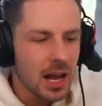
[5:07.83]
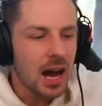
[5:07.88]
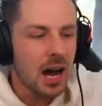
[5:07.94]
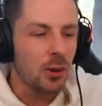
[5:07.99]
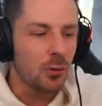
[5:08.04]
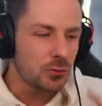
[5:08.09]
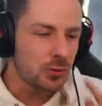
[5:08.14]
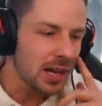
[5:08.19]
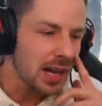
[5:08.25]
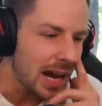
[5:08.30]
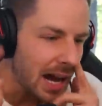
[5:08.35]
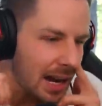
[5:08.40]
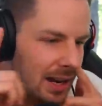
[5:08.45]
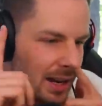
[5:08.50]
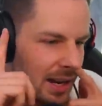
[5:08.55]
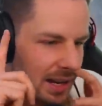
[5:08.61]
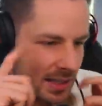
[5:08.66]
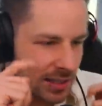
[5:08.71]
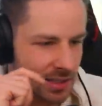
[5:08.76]
Auf der
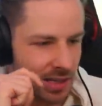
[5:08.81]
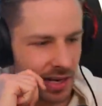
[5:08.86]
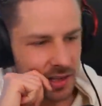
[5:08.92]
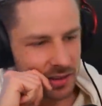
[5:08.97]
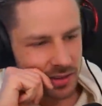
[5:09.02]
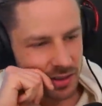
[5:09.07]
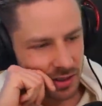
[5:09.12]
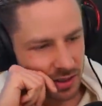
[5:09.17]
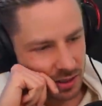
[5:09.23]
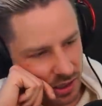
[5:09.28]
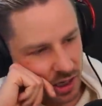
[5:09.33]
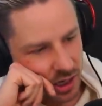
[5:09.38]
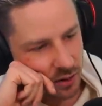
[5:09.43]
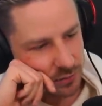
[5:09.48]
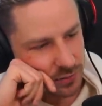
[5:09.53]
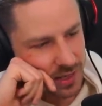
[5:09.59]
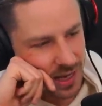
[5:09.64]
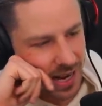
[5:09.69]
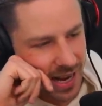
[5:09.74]
anderen Seite,
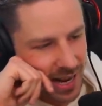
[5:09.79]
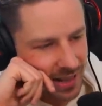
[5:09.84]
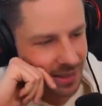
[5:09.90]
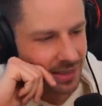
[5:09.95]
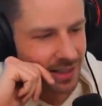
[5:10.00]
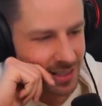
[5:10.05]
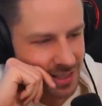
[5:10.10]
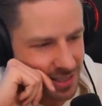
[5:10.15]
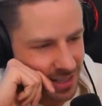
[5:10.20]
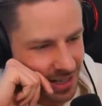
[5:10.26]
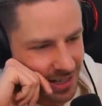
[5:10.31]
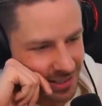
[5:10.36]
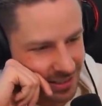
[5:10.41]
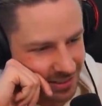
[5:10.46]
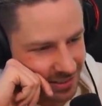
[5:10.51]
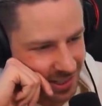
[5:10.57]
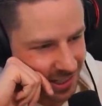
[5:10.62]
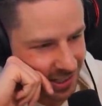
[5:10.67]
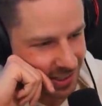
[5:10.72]
auf der anderen
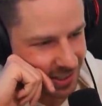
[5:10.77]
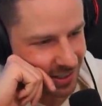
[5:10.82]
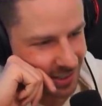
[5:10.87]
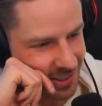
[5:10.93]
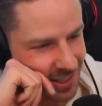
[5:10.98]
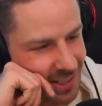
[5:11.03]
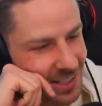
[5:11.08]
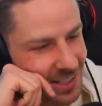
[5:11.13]
Seite, Digga, dann